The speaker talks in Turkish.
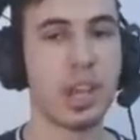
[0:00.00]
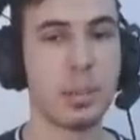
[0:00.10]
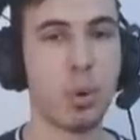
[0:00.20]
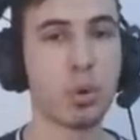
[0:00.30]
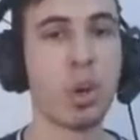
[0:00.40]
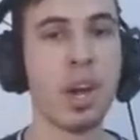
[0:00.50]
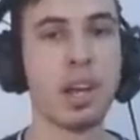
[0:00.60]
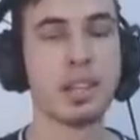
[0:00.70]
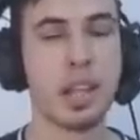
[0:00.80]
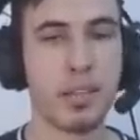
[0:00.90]
Yani perk
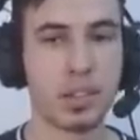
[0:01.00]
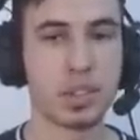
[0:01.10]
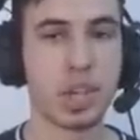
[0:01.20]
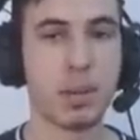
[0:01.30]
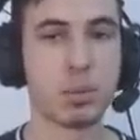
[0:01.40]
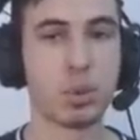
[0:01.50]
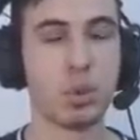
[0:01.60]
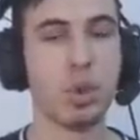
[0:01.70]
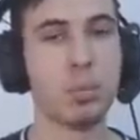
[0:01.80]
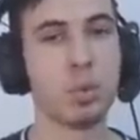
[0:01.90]
devre dışı kalmış
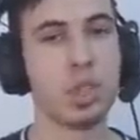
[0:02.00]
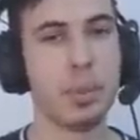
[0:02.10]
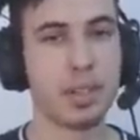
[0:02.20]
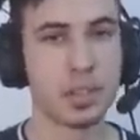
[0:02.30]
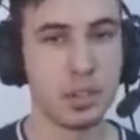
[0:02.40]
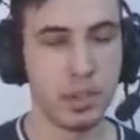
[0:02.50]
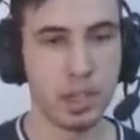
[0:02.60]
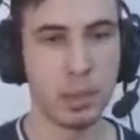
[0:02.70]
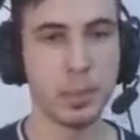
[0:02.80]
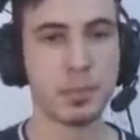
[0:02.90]
oluyor. Bunun da bilgisini
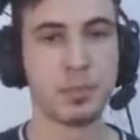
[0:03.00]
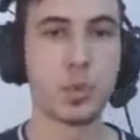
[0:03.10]
vereyim.